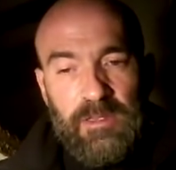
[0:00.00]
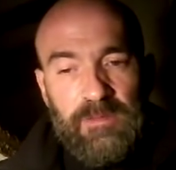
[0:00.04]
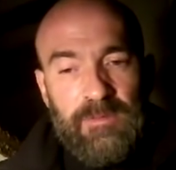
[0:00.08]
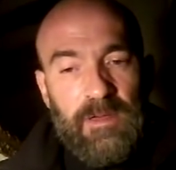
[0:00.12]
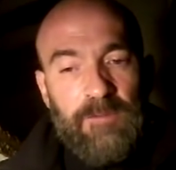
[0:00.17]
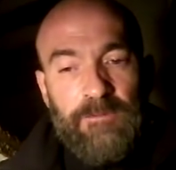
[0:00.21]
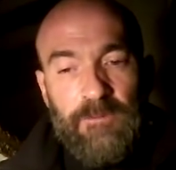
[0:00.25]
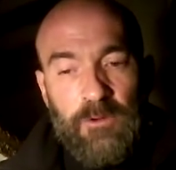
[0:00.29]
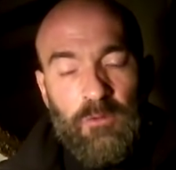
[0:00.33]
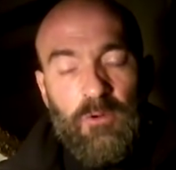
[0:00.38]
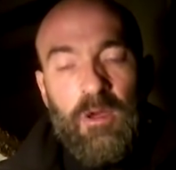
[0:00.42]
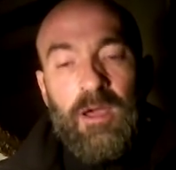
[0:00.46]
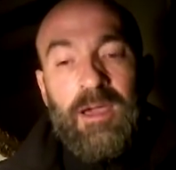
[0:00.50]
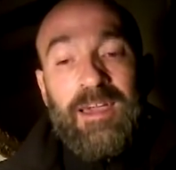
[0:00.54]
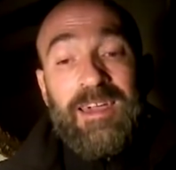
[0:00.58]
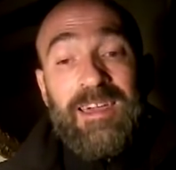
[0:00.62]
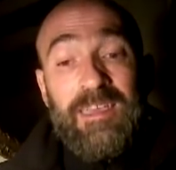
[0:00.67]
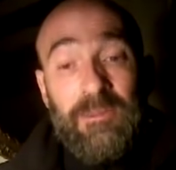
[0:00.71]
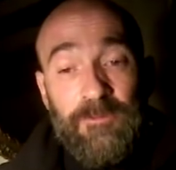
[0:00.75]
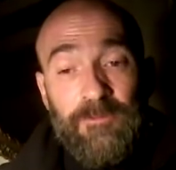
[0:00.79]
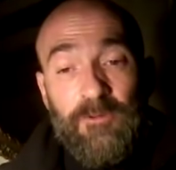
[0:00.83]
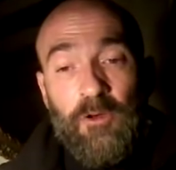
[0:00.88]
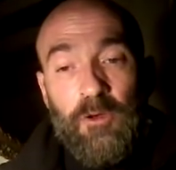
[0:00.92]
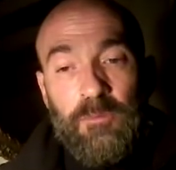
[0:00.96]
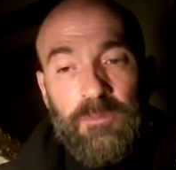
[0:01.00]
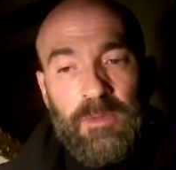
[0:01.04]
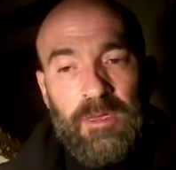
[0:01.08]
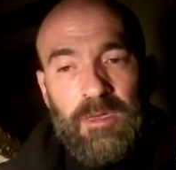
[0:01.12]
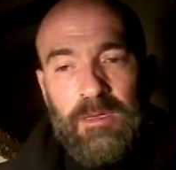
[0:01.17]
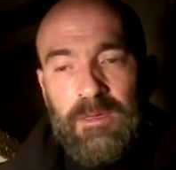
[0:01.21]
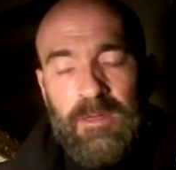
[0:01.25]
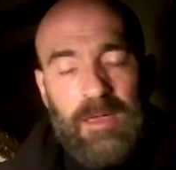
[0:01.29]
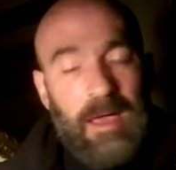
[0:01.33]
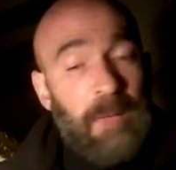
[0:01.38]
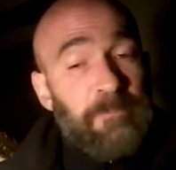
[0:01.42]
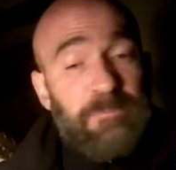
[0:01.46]
Il va falloir
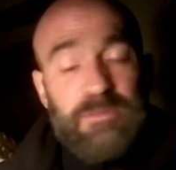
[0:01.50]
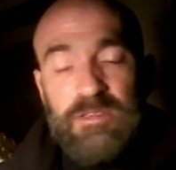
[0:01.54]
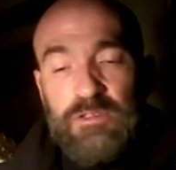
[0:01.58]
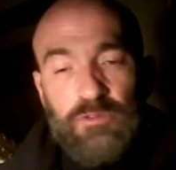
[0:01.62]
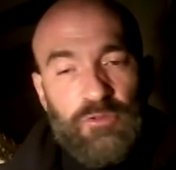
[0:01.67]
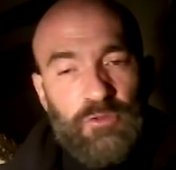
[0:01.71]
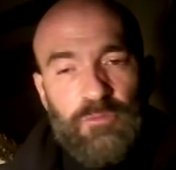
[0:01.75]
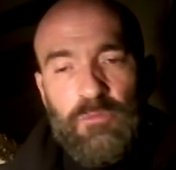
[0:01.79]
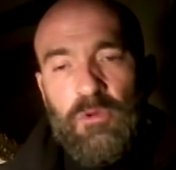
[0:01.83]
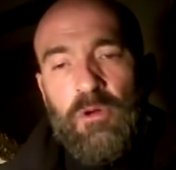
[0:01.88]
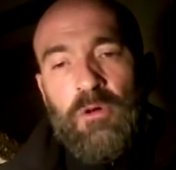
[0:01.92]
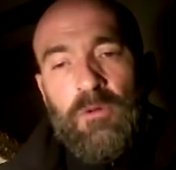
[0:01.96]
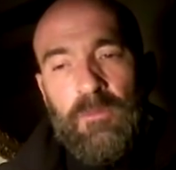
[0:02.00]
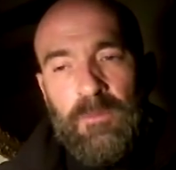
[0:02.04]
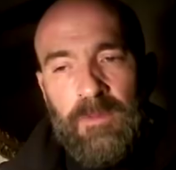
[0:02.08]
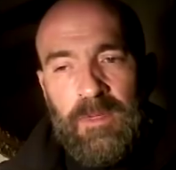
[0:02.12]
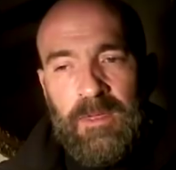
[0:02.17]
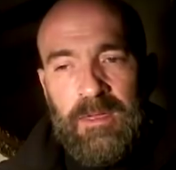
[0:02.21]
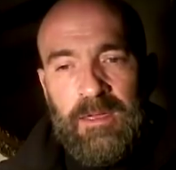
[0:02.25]
réformer, absolument.